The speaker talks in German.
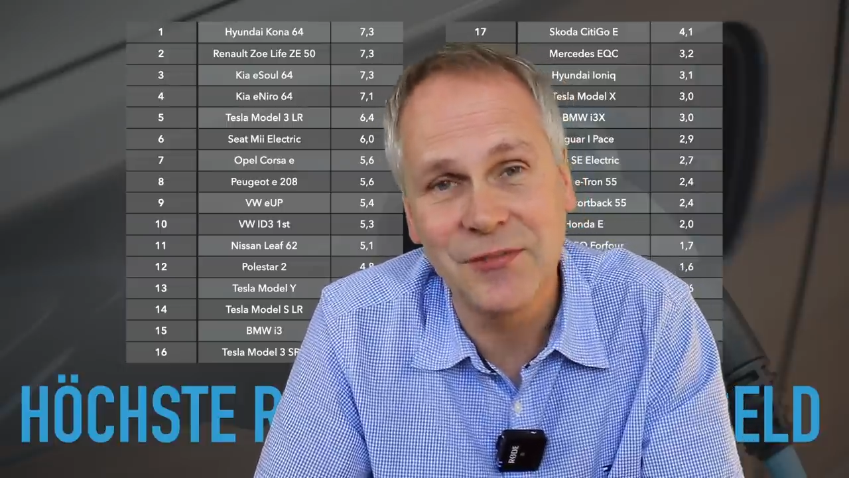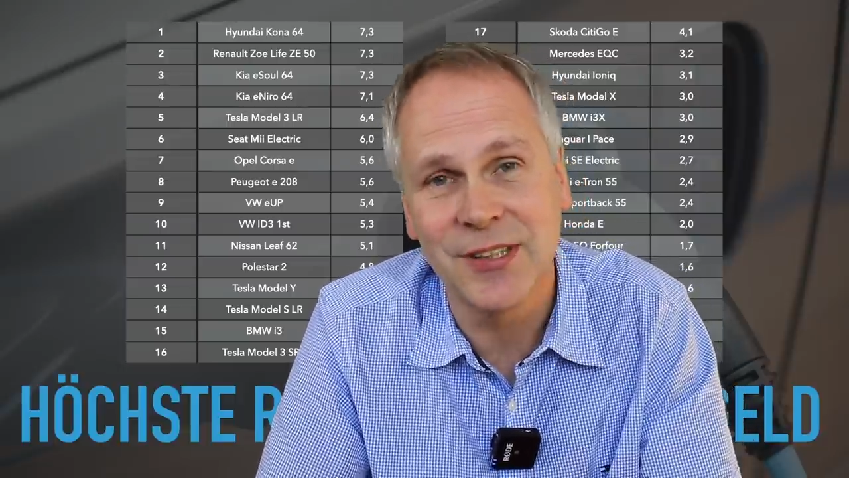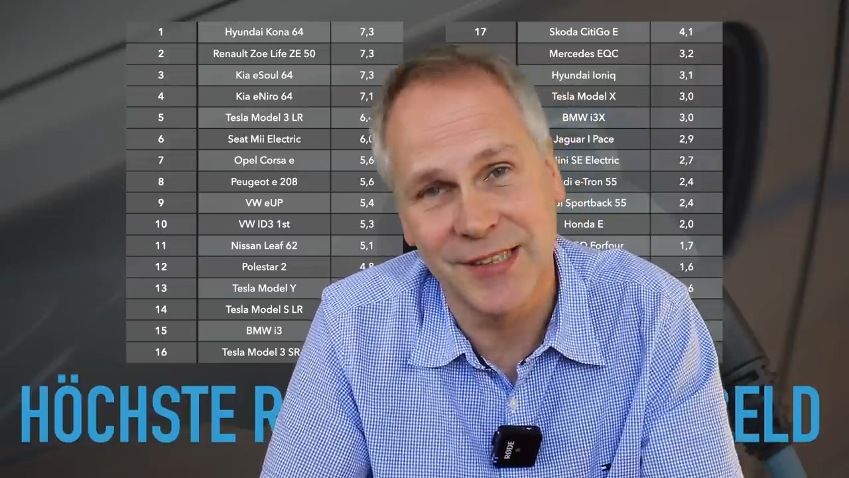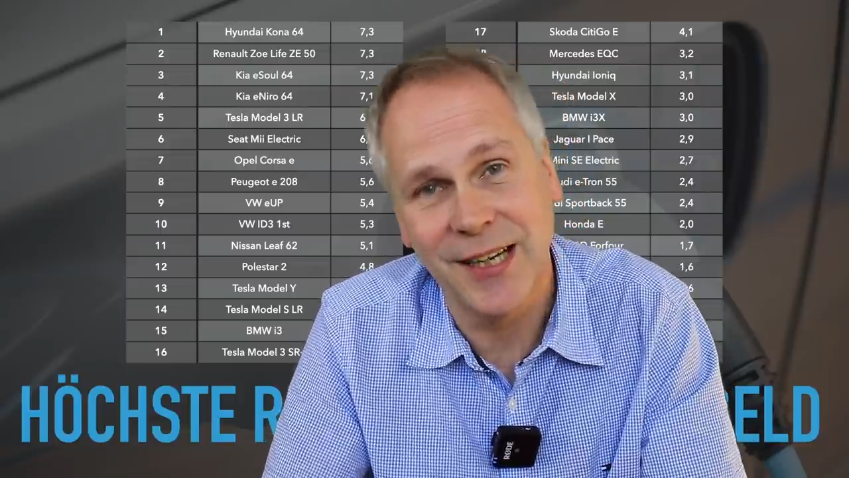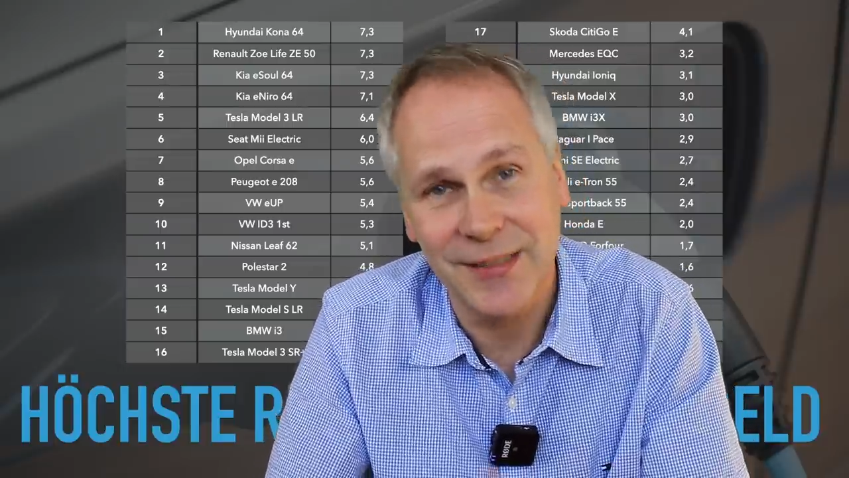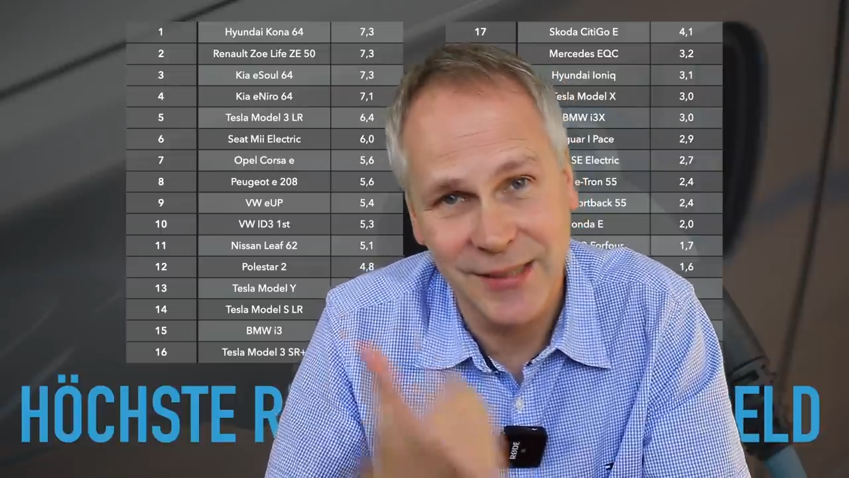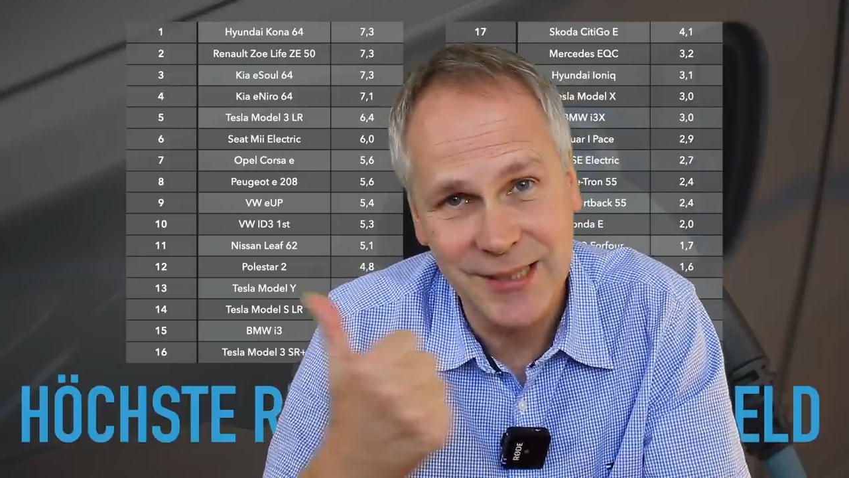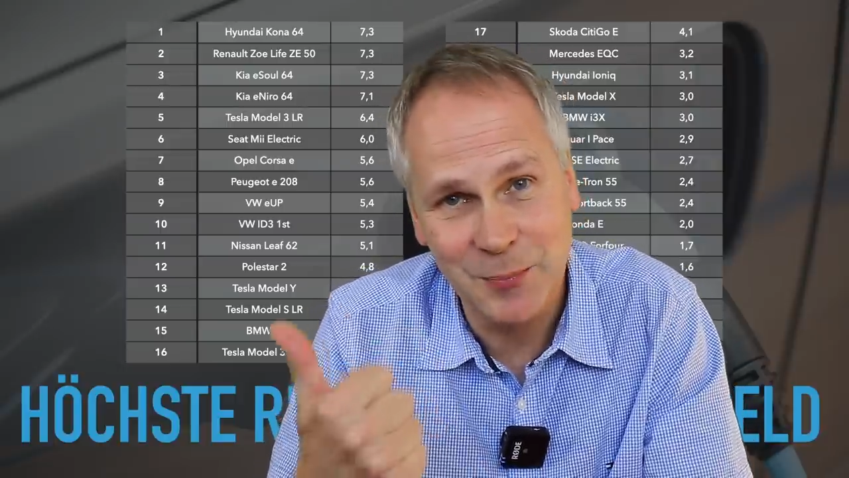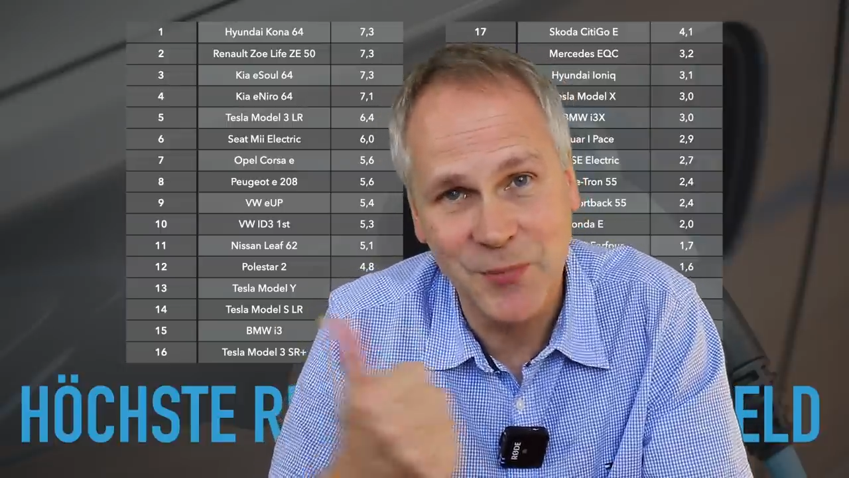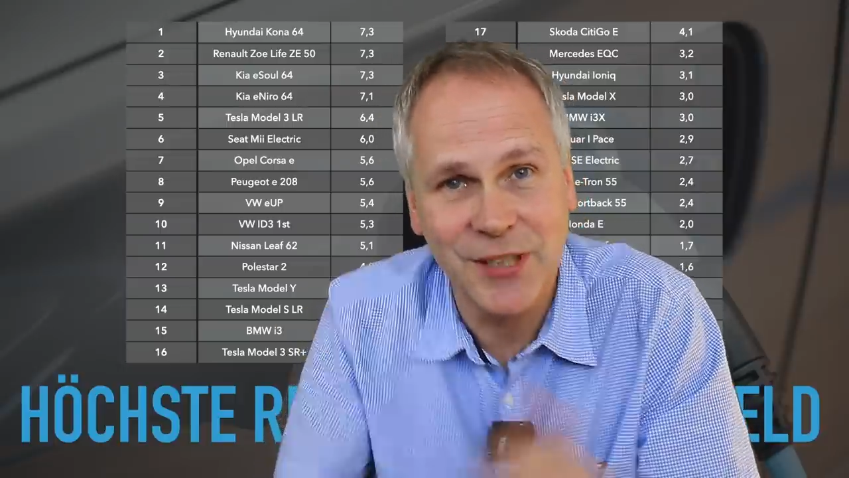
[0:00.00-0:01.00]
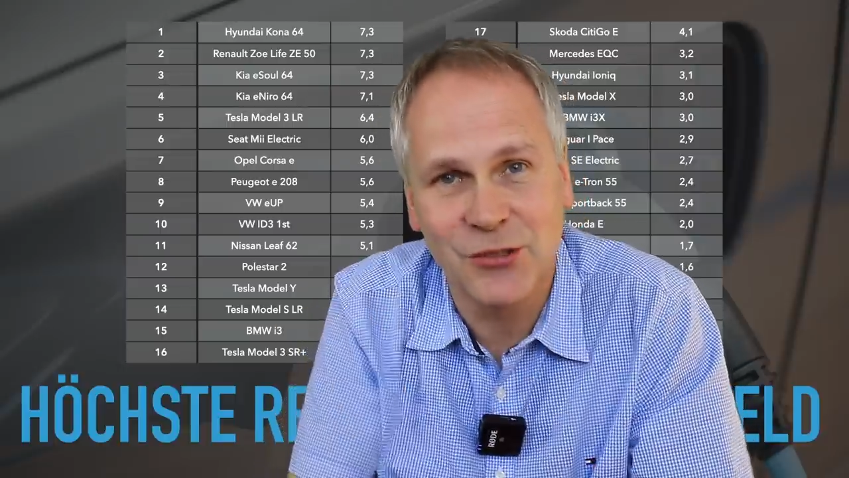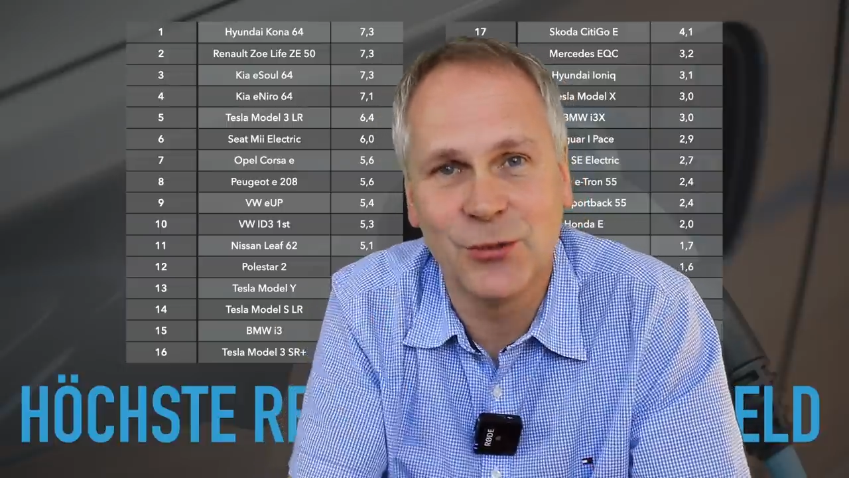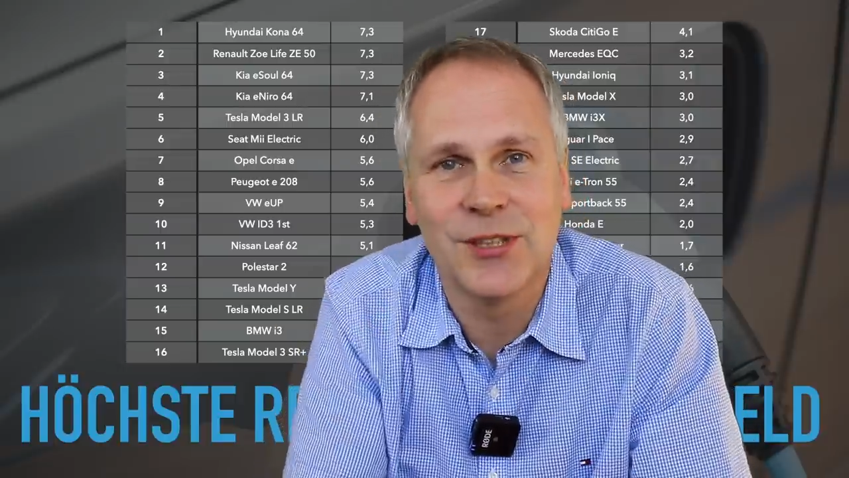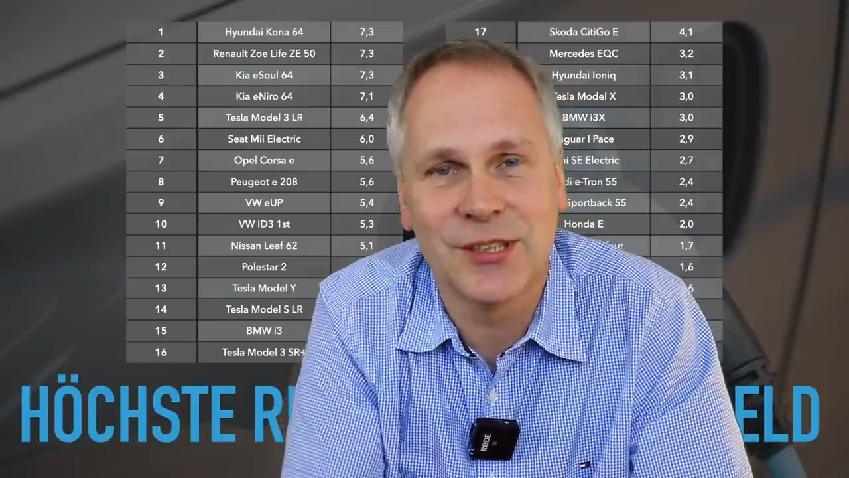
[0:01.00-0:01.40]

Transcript: Wenn ja, dann gebt mir natürlich